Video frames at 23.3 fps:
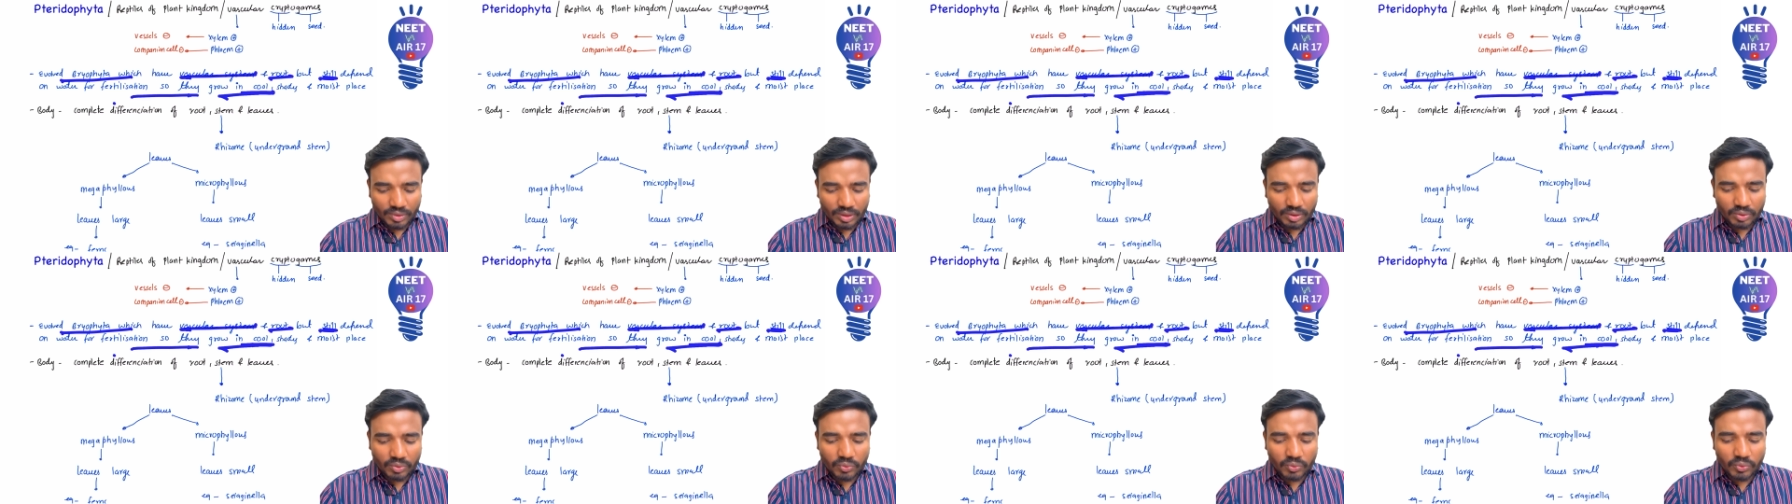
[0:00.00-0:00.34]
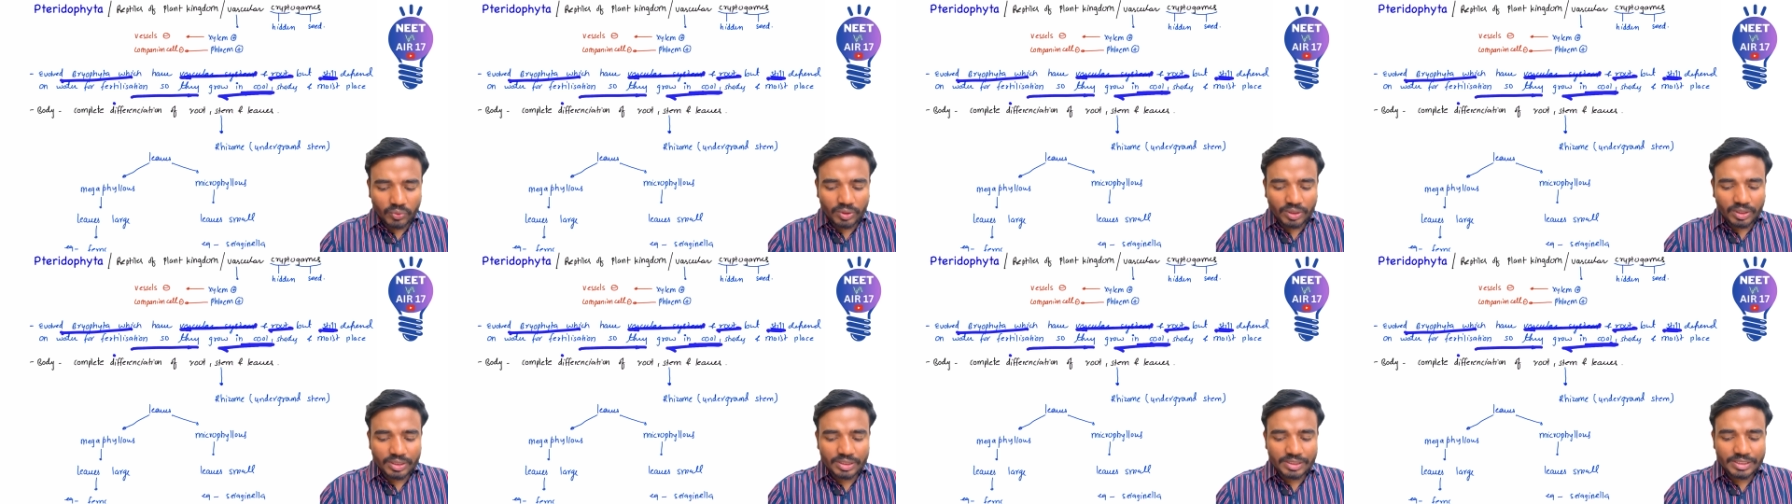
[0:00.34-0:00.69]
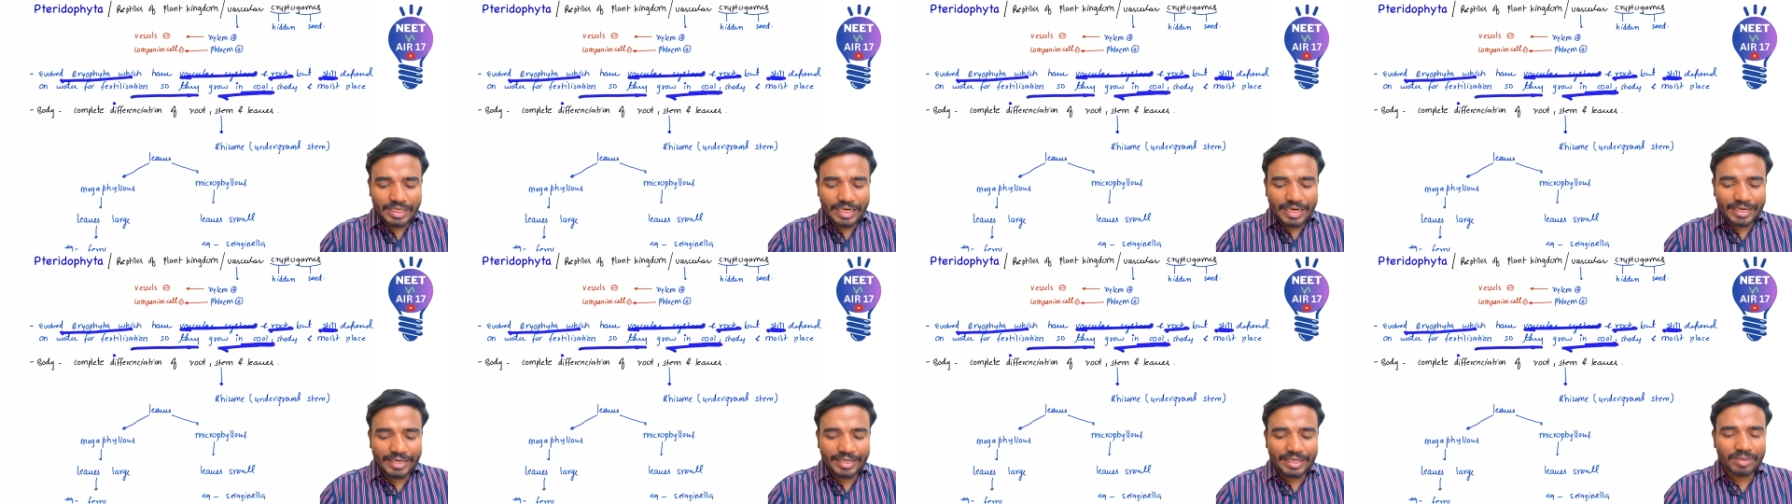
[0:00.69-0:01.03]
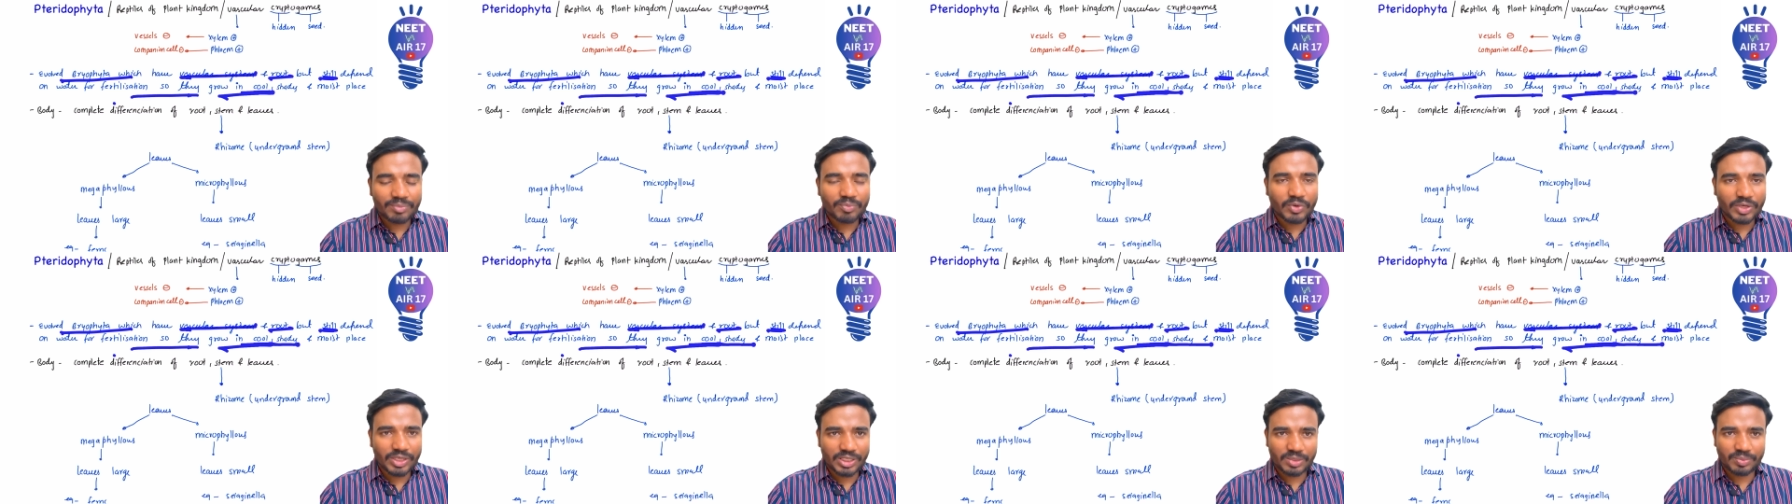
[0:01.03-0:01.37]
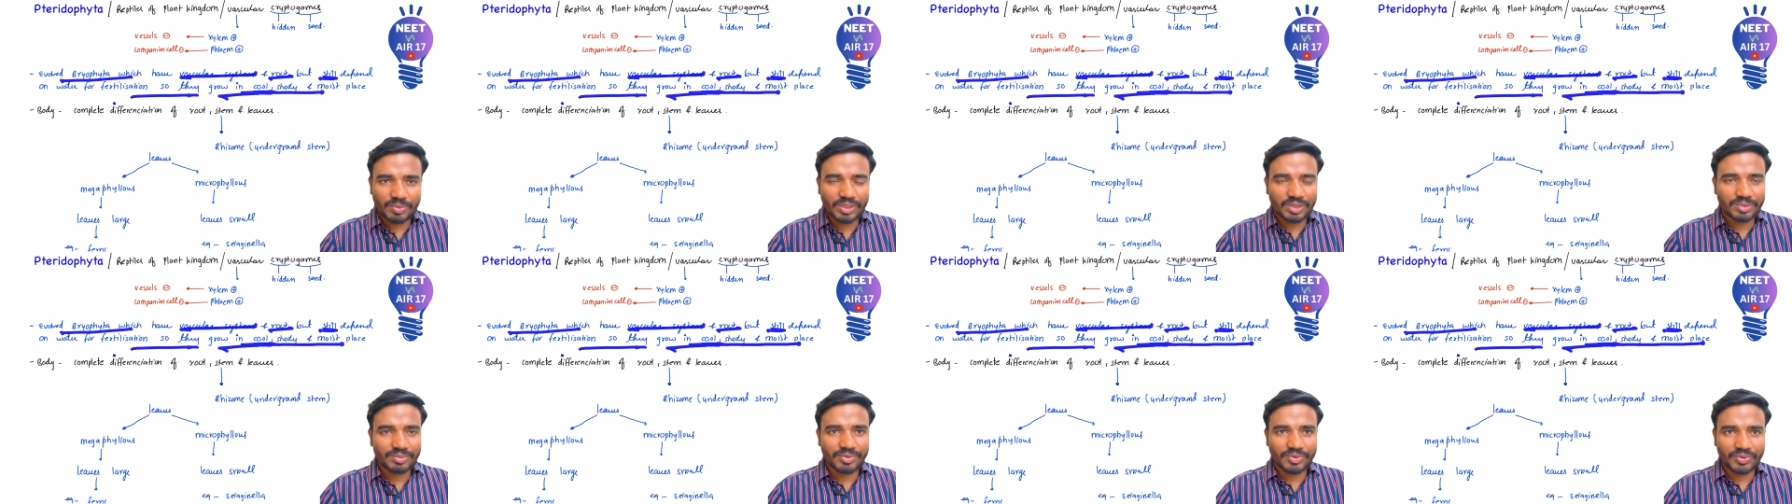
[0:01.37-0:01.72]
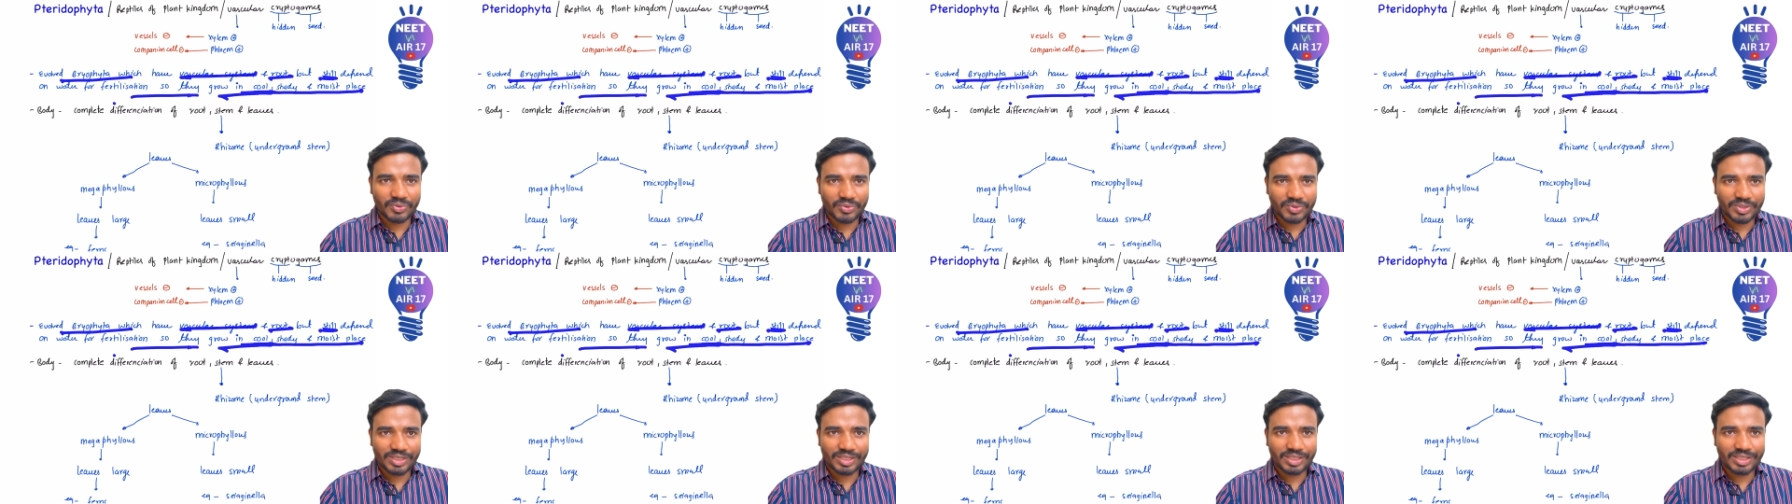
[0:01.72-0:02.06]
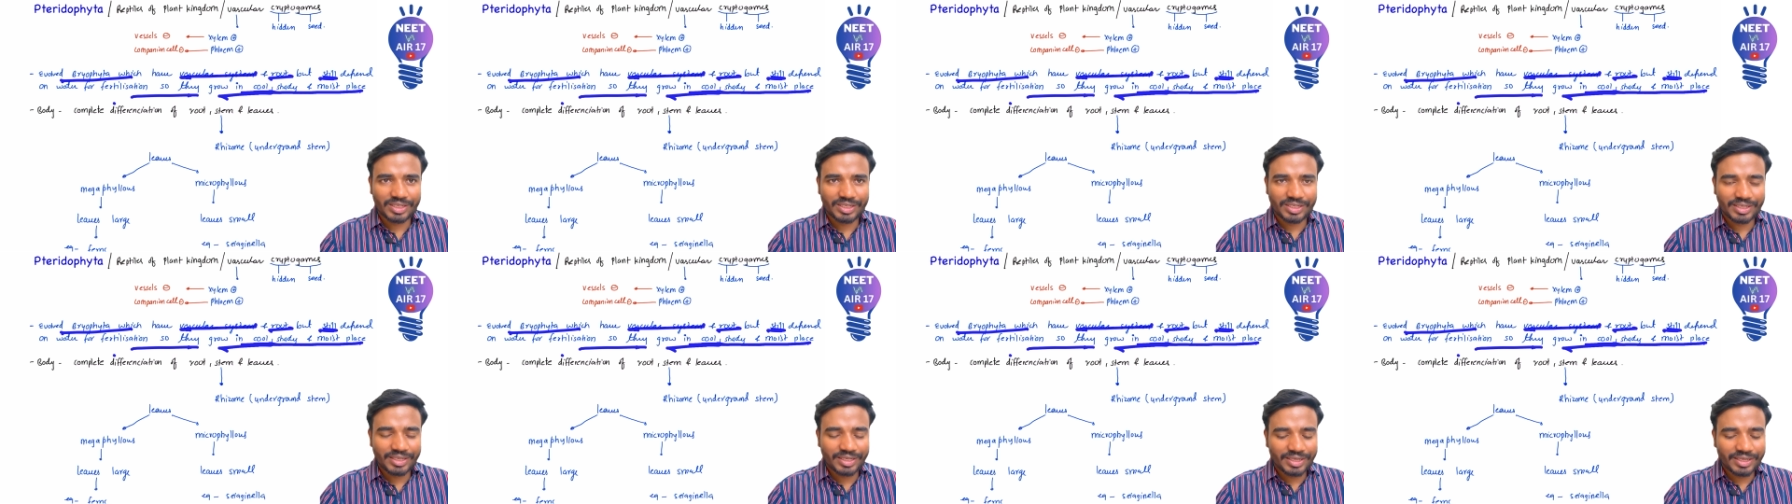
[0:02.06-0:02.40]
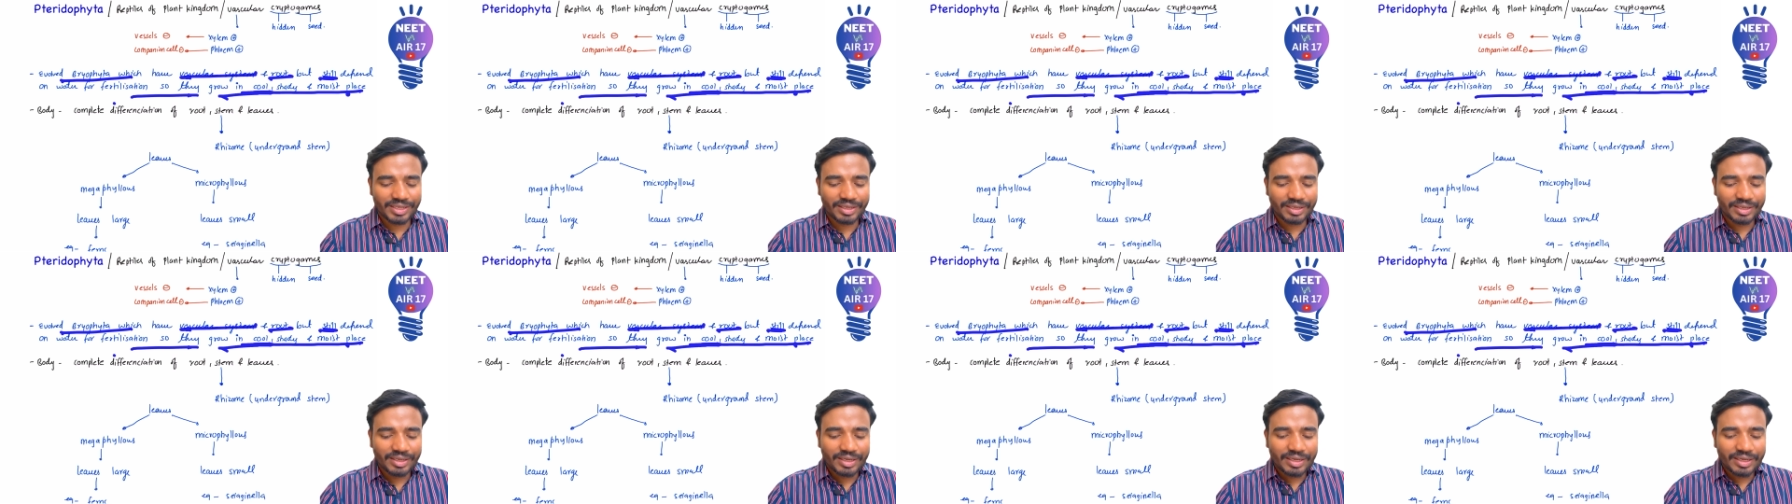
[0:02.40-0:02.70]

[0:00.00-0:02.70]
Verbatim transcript: कूल सैडी एंड मॉइस्ट प्लेस पे ग्रो करता है ठीक है